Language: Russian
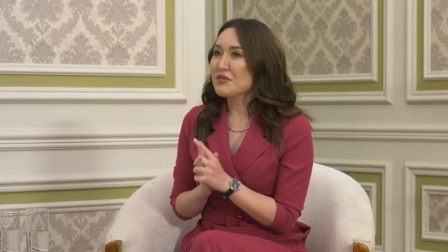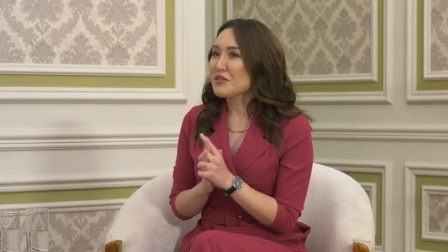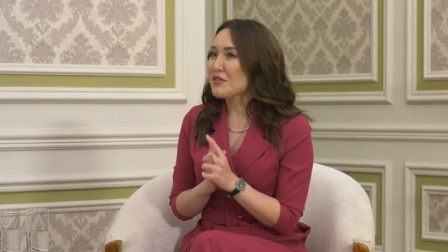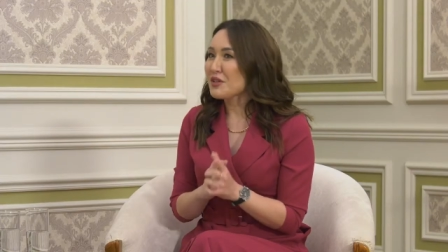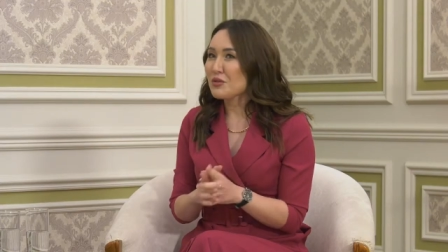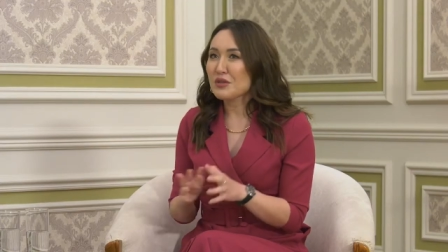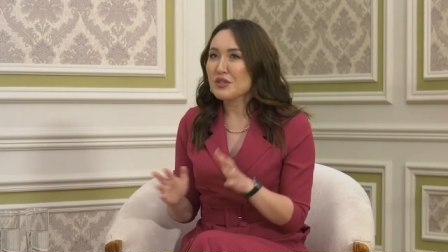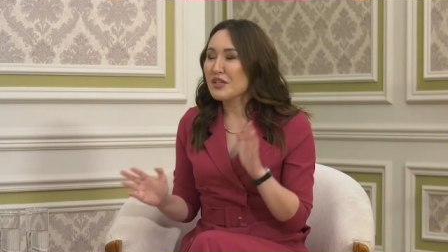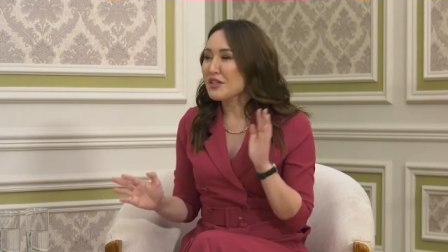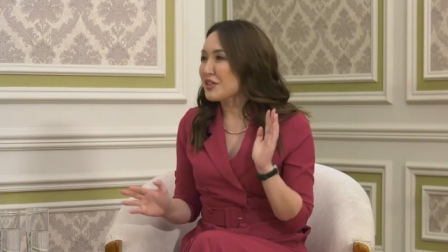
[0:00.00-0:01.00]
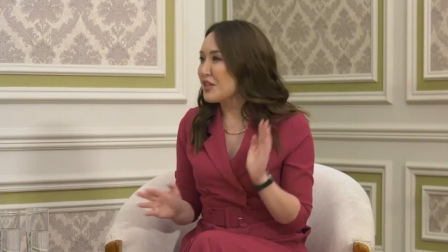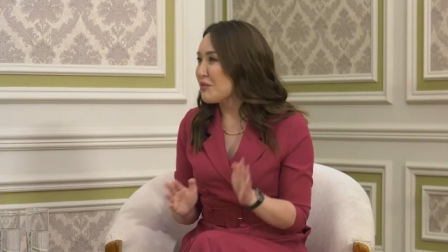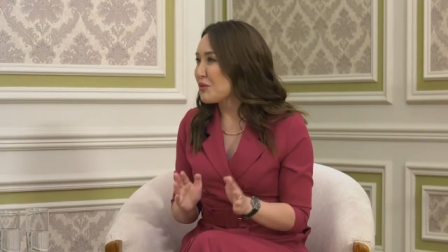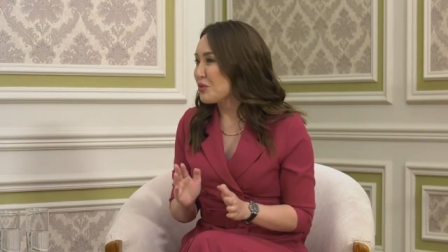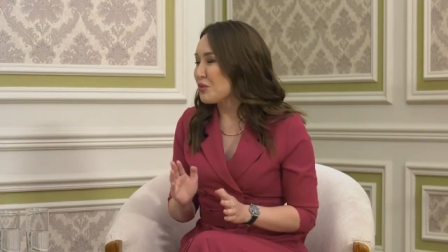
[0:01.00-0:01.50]
вызывает такой некий
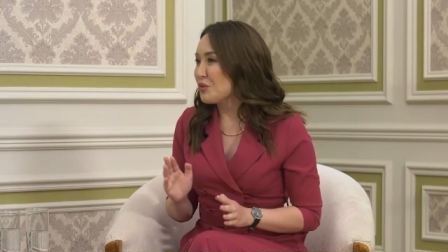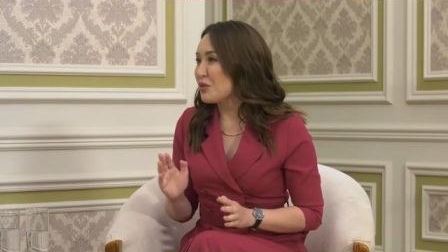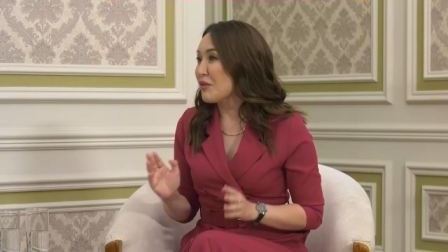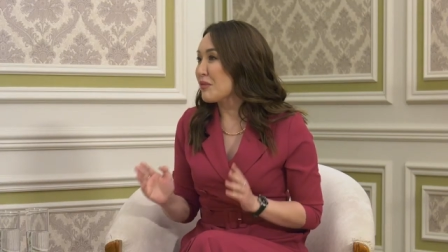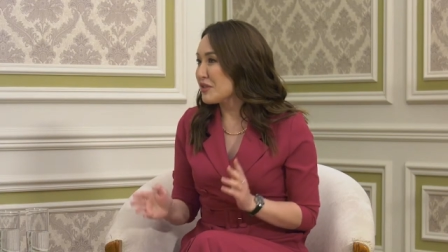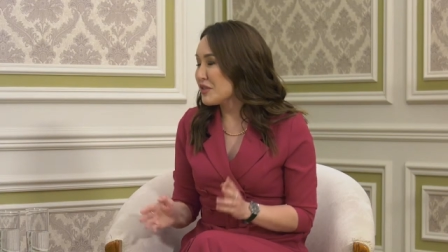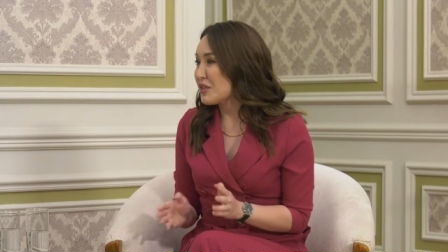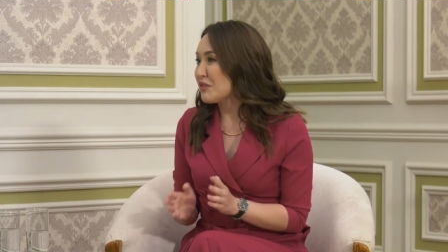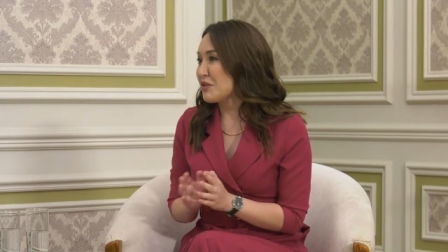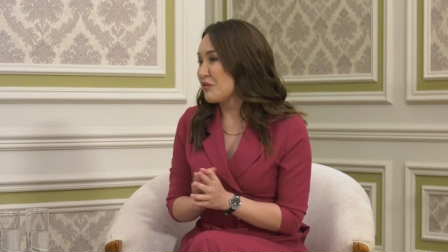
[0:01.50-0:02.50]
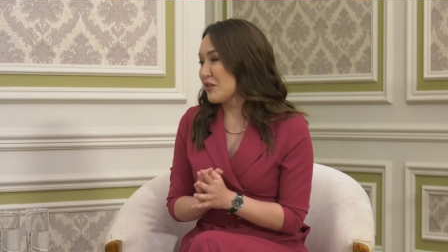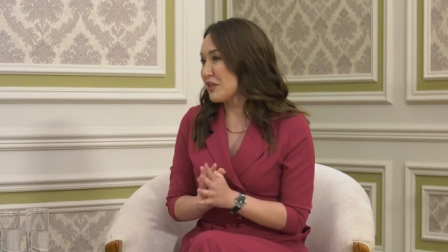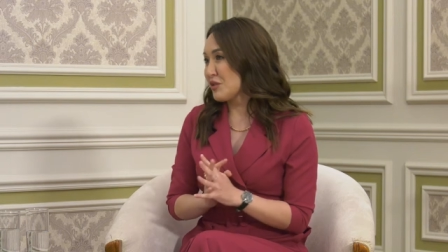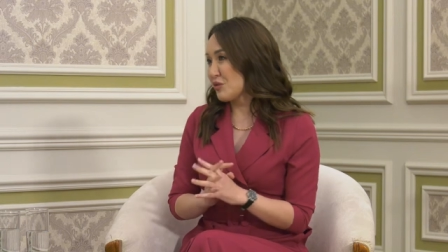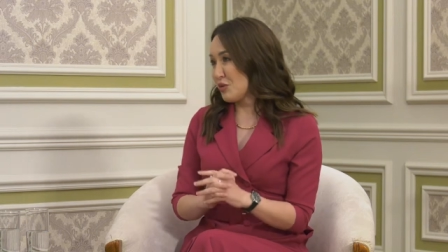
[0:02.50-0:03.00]
трепет у командиров и
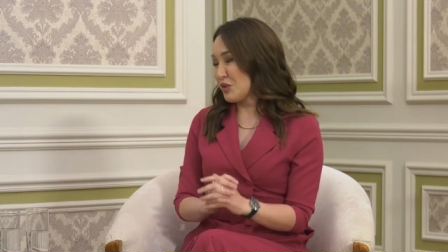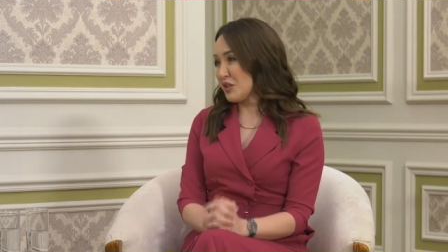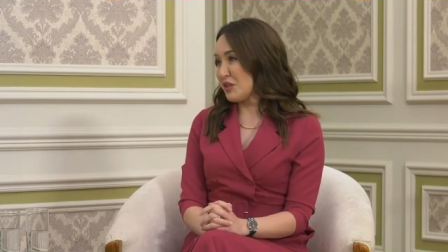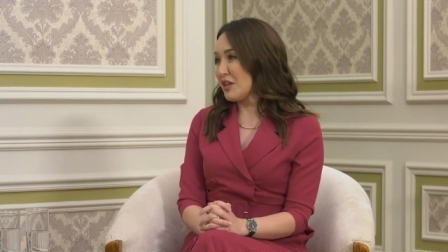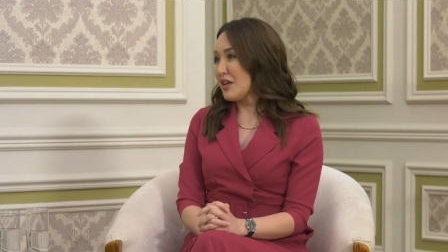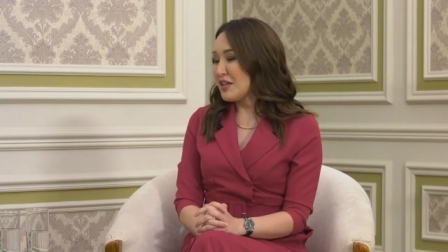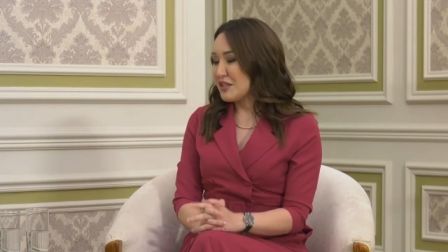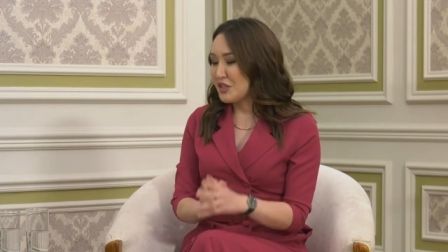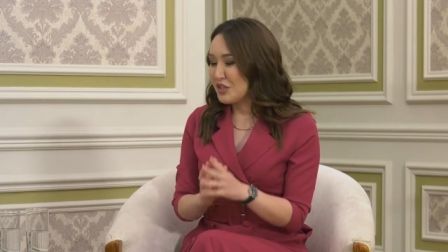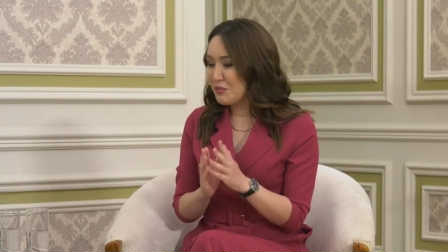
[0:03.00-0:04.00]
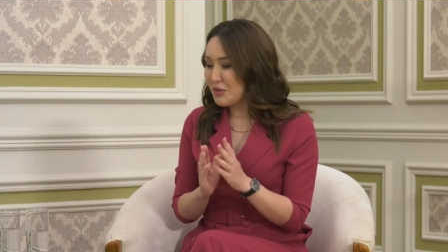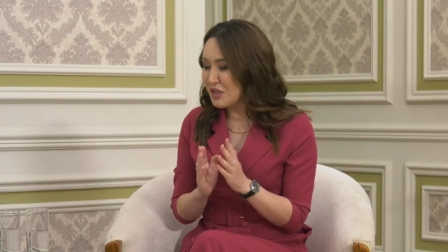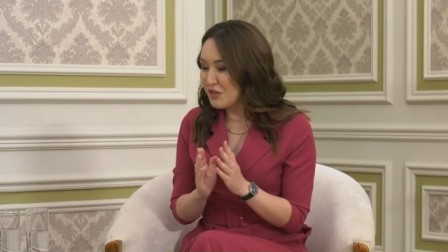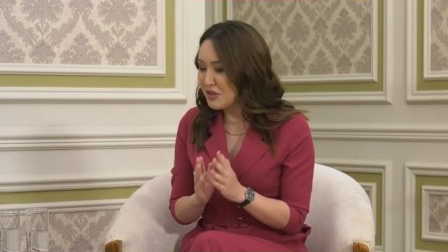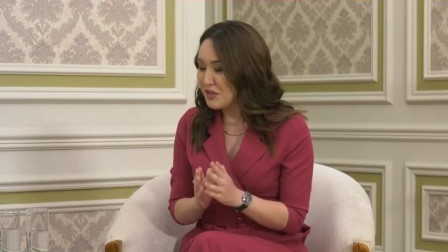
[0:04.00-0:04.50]
военнослужащих. Скажите,
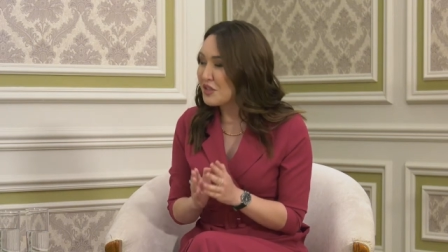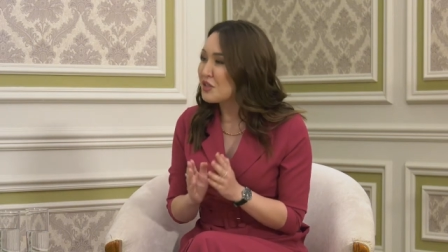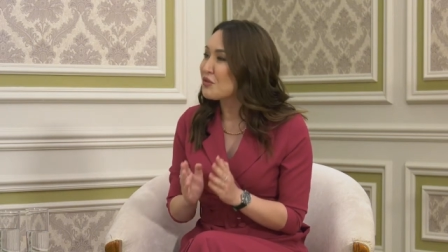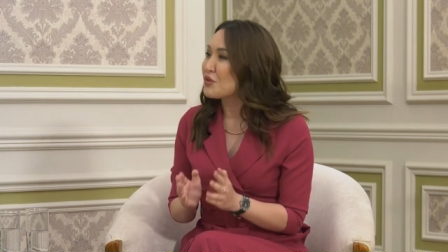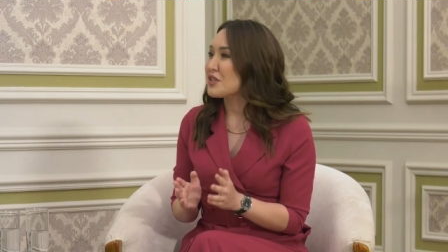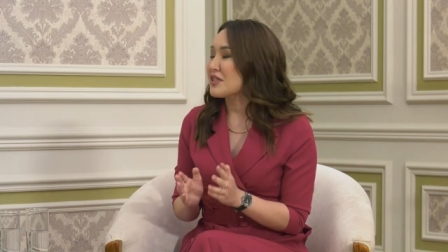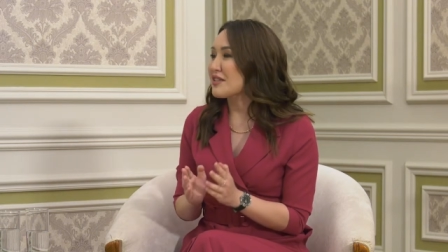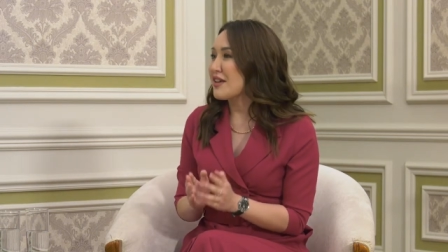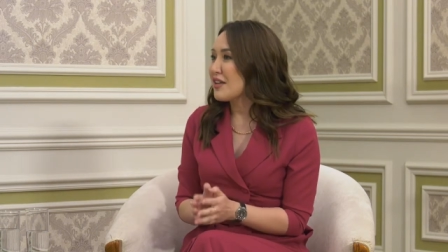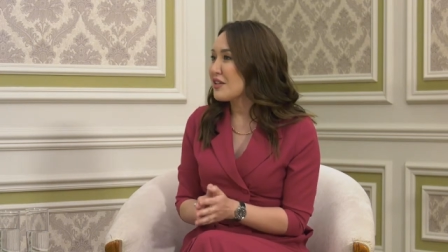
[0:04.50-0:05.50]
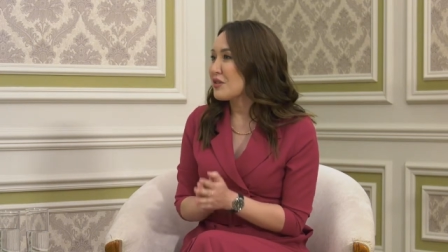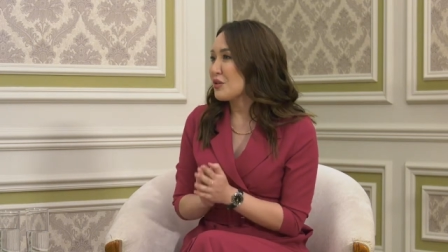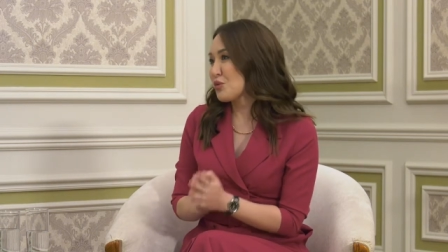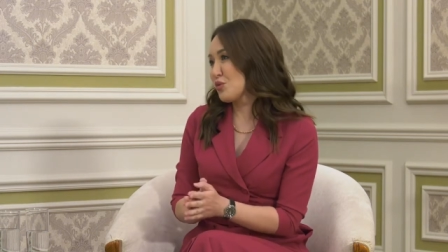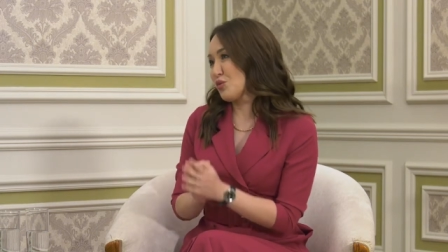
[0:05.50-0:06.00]
пожалуйста, для чего создали
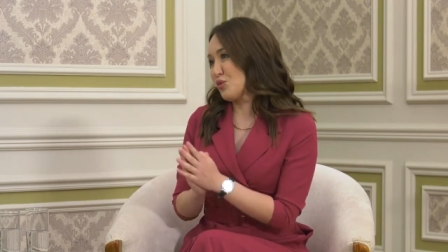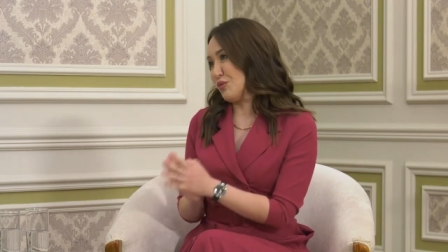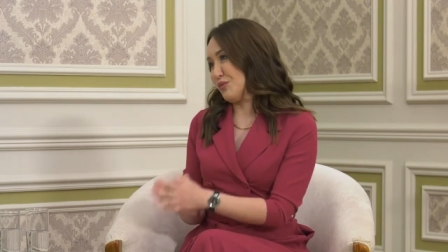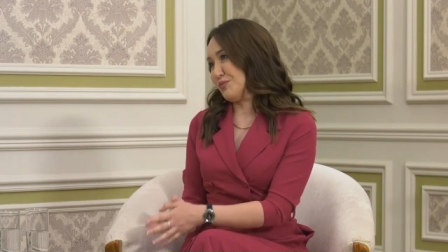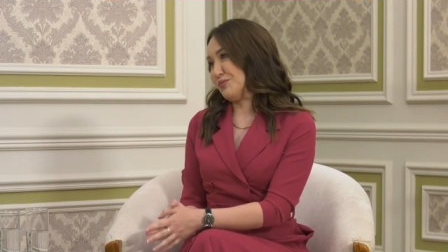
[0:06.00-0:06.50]
эту службу?